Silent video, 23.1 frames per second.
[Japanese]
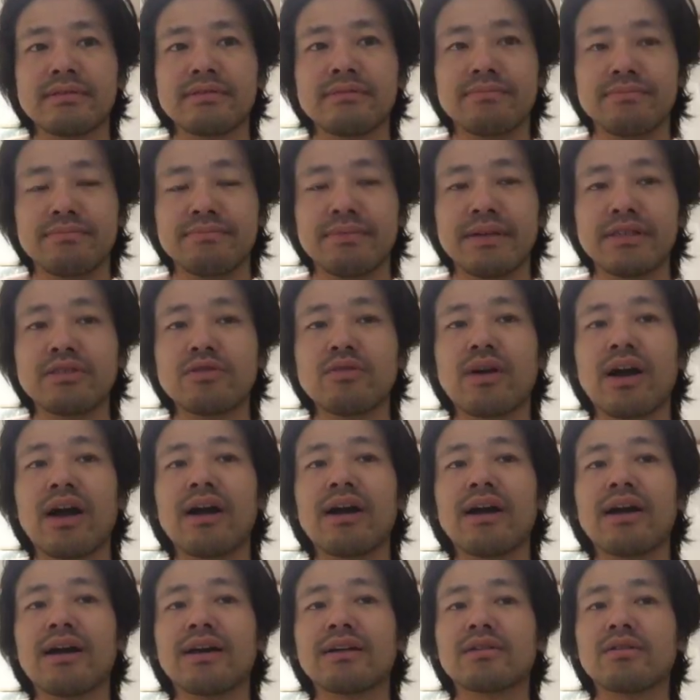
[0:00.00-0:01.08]
うん、別の考
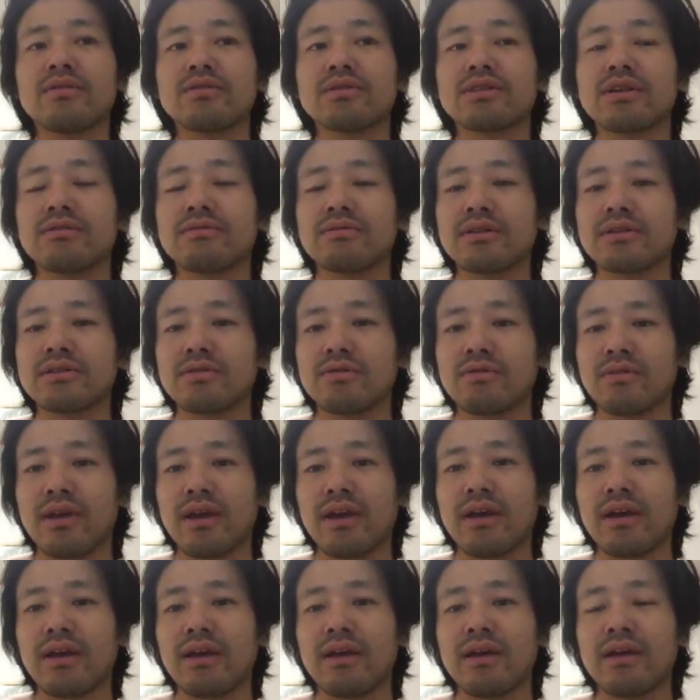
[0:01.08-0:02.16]
え方をしてるんですよ
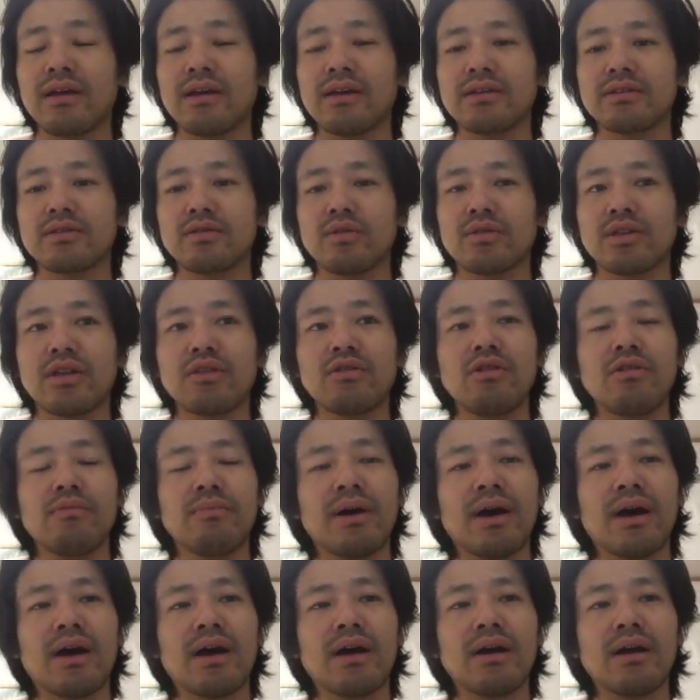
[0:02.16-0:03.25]
ね。そう例え
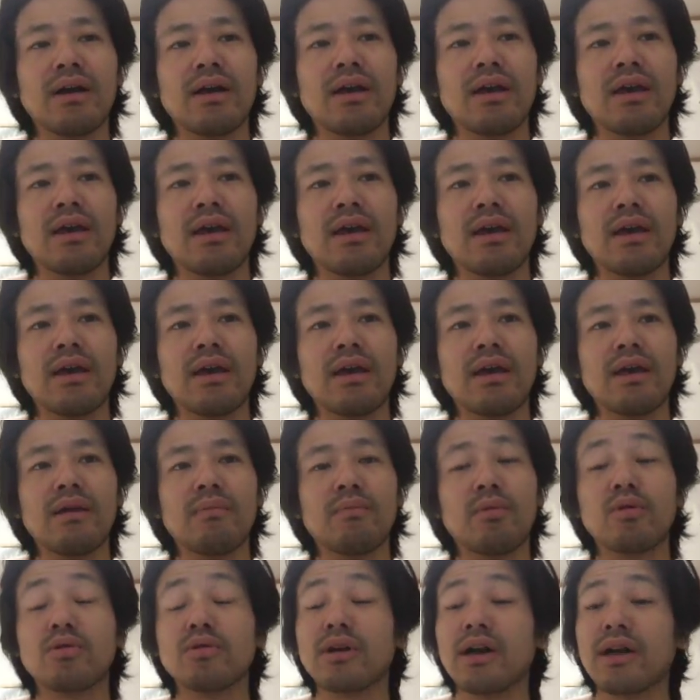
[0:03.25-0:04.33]
ば、えー、
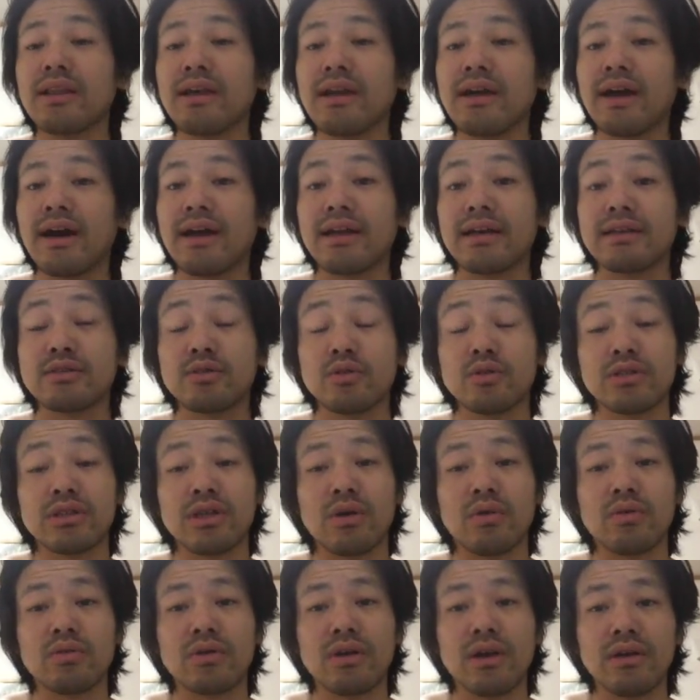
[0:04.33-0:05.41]
僕がね、話をした
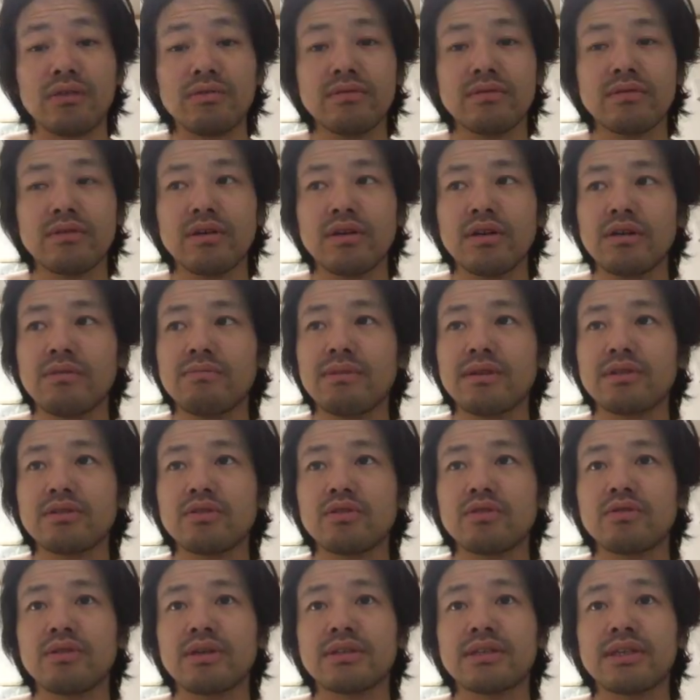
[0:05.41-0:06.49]
ことある、まあ、その
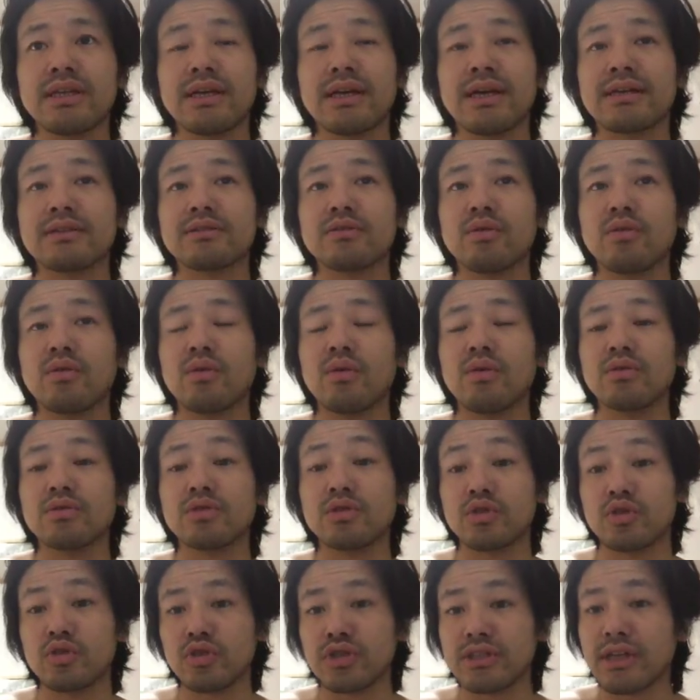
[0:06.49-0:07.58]
人は生活保護を
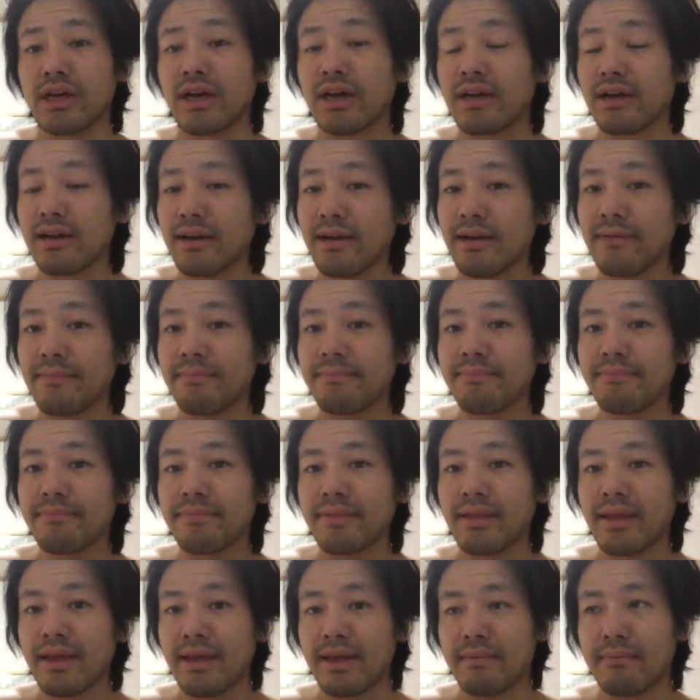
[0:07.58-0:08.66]
受給しながらね、
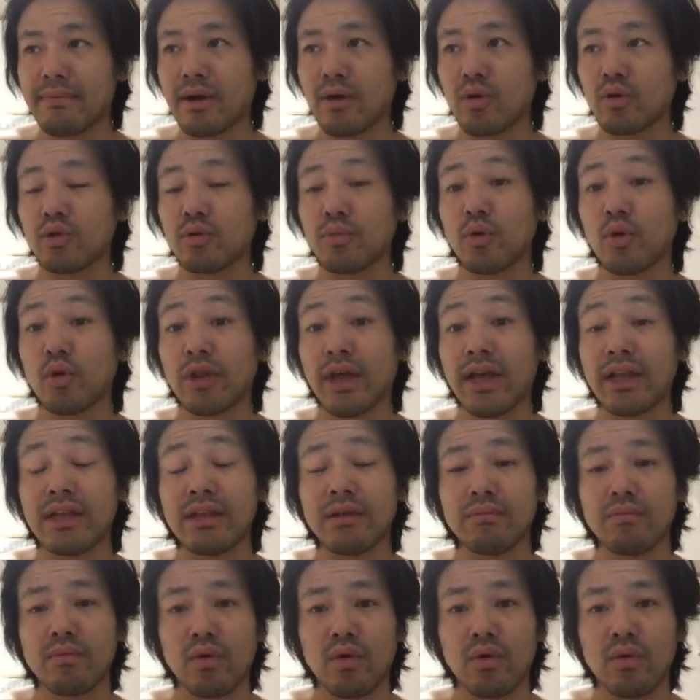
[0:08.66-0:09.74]
で、まあ、子供を何
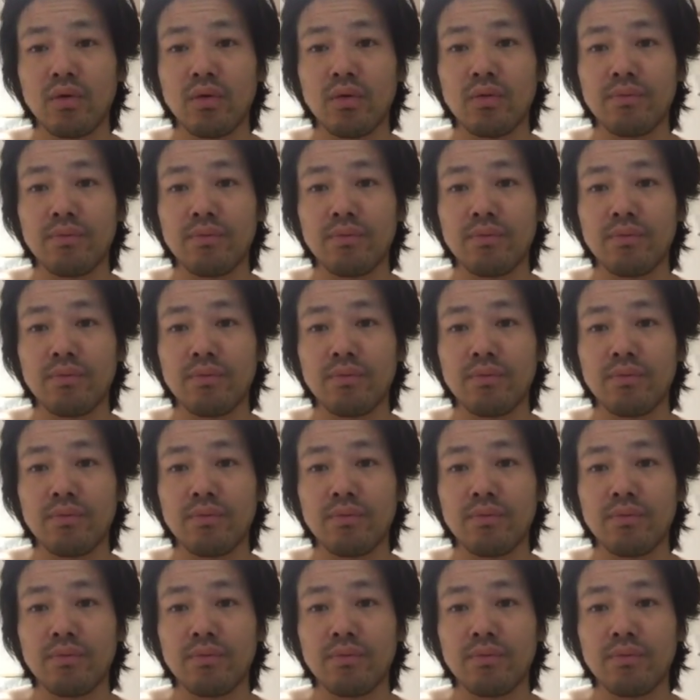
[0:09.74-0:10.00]
人も、